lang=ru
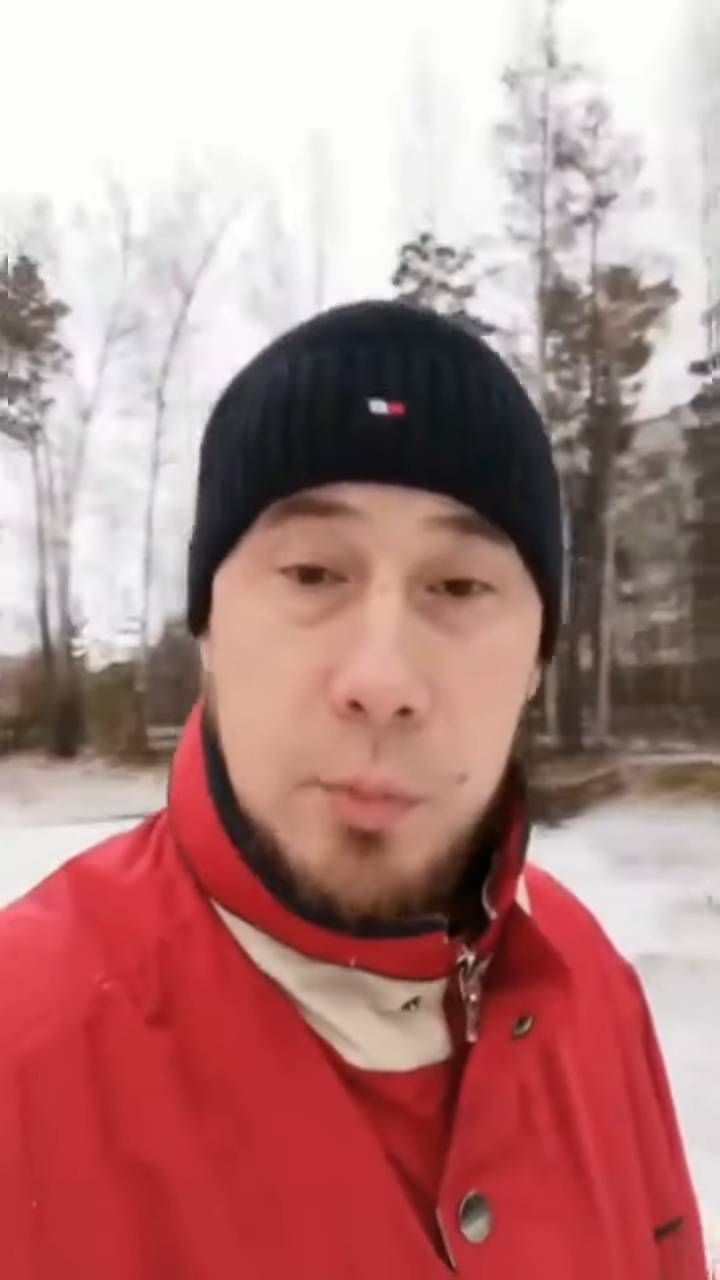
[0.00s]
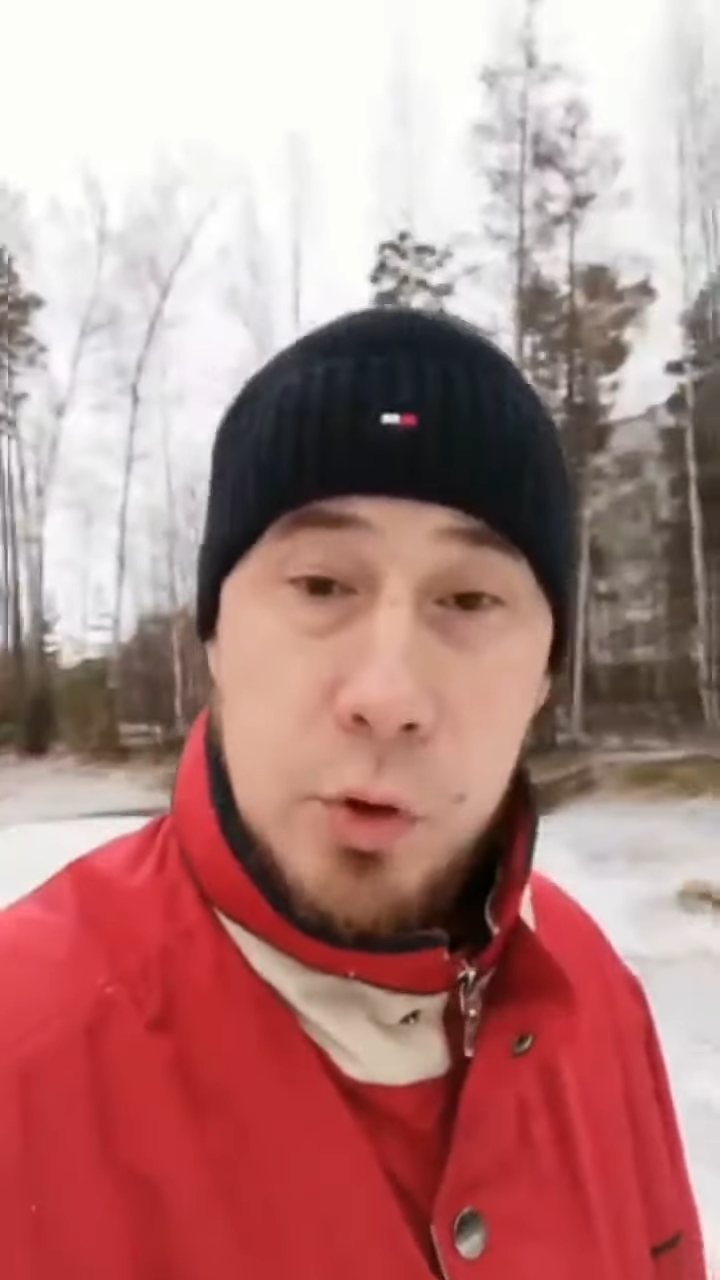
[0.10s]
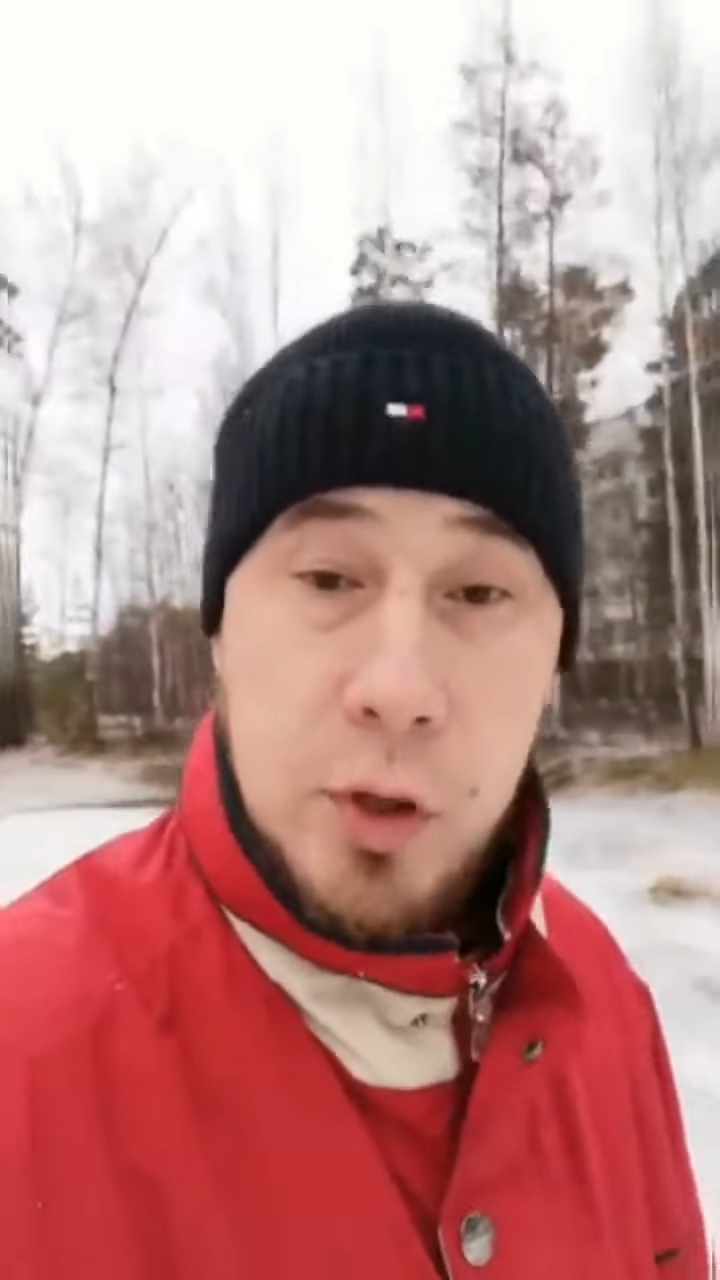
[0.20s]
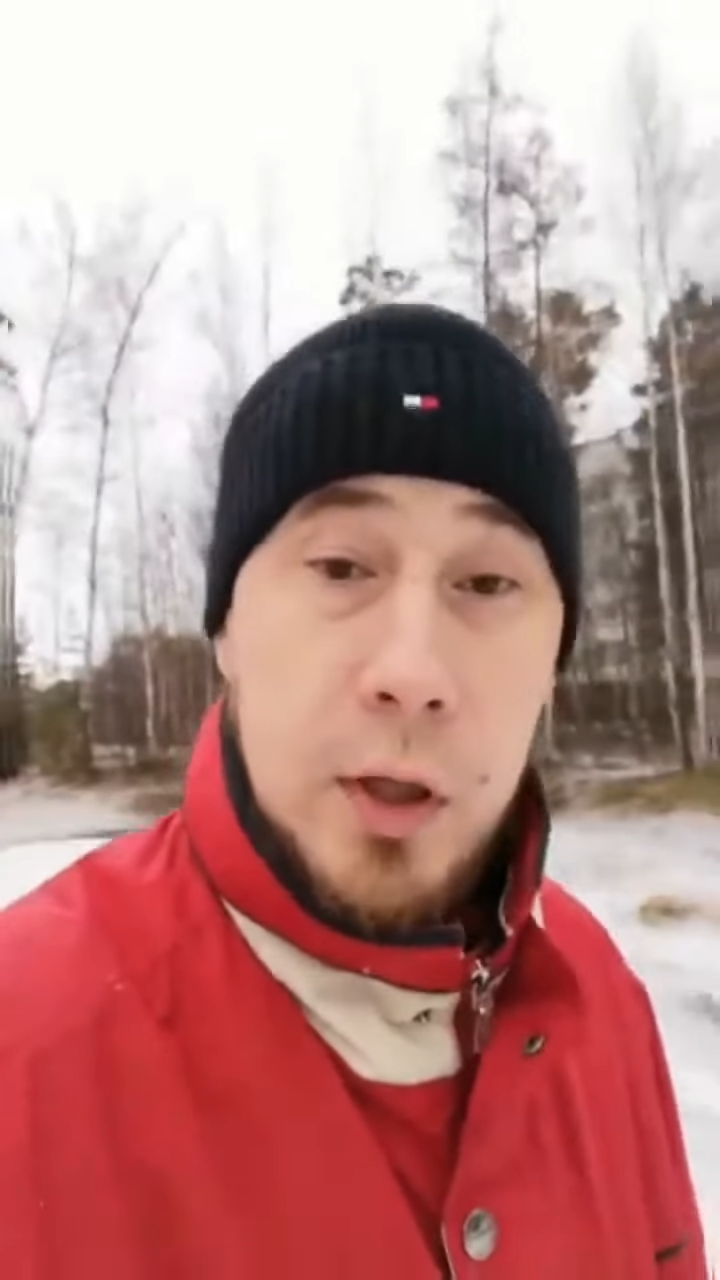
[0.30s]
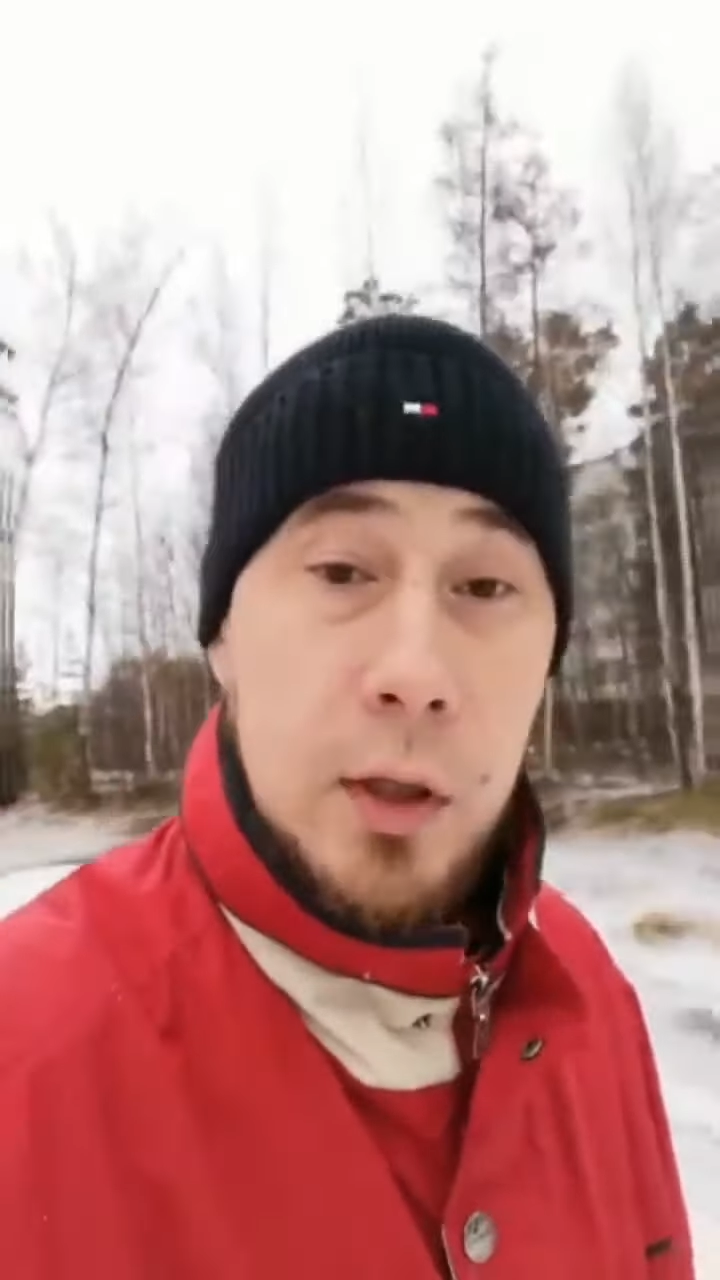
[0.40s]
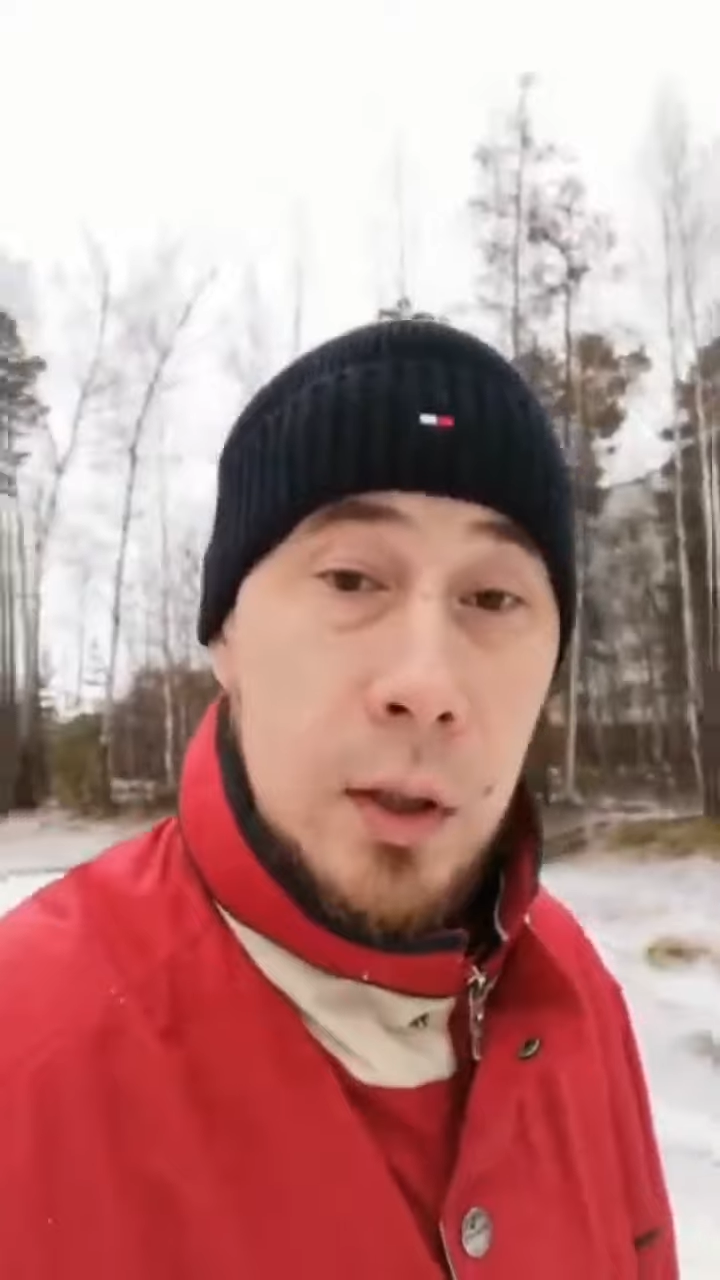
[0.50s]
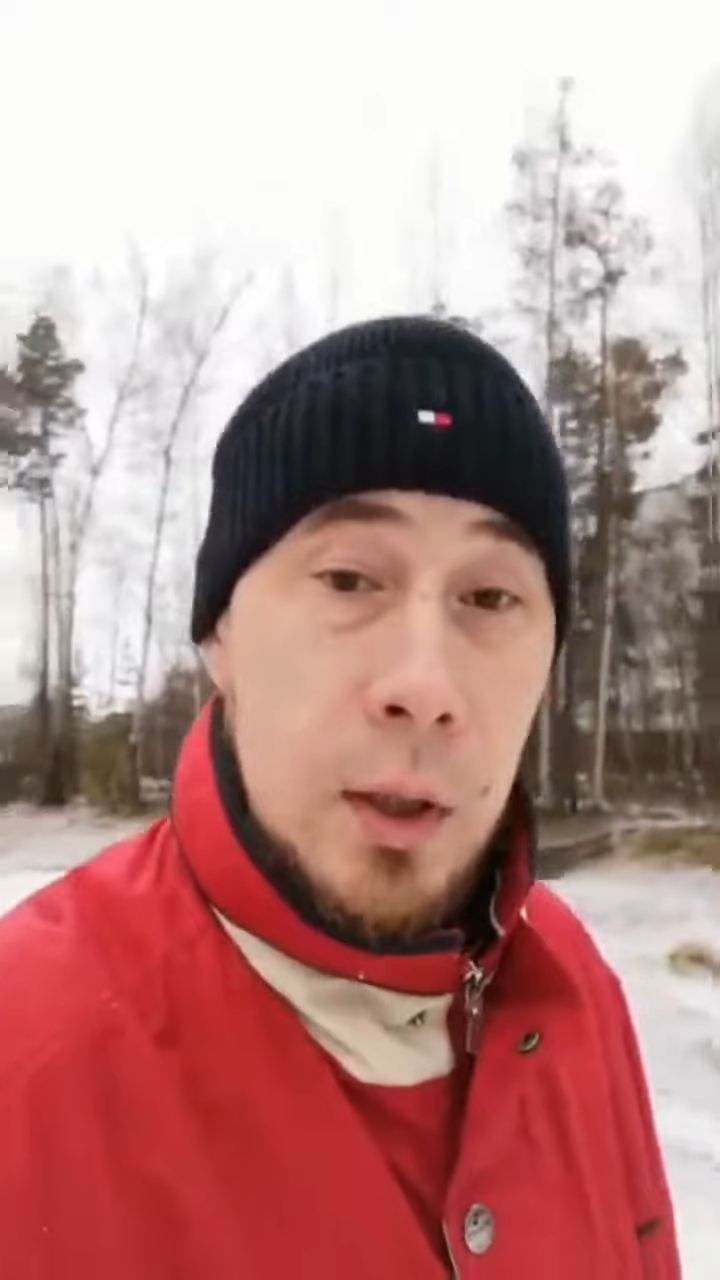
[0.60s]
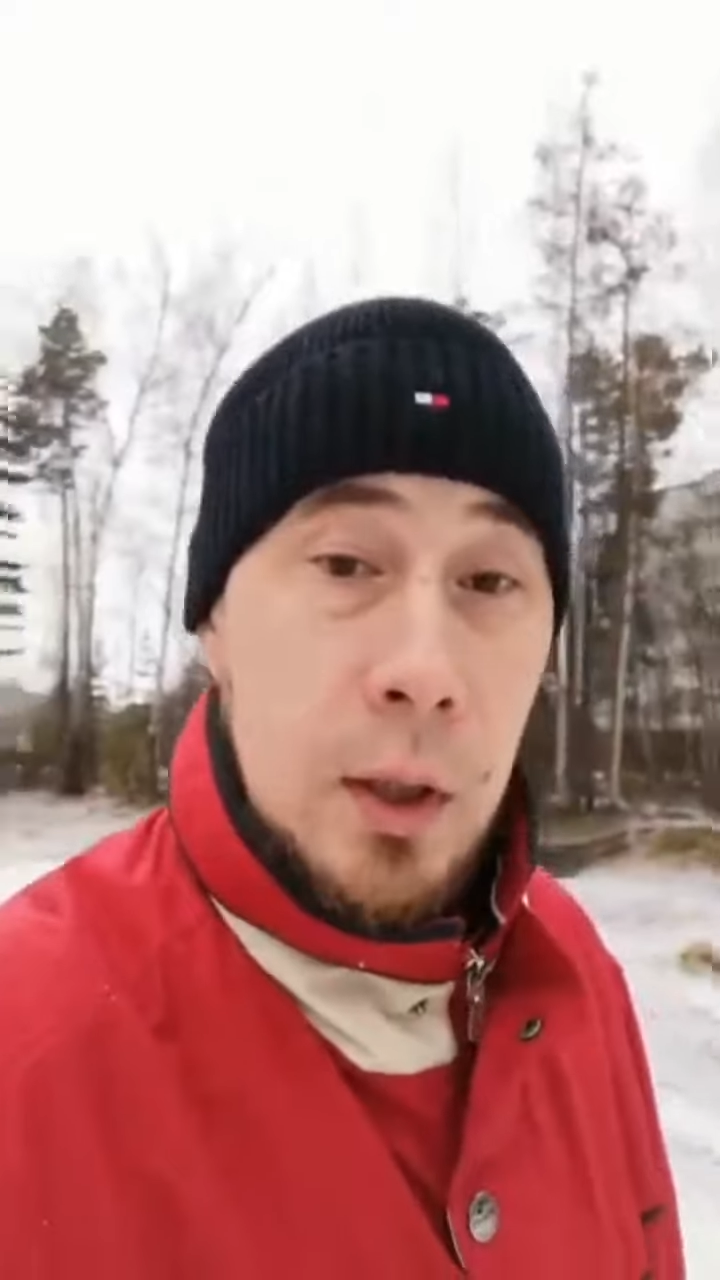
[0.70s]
обижает,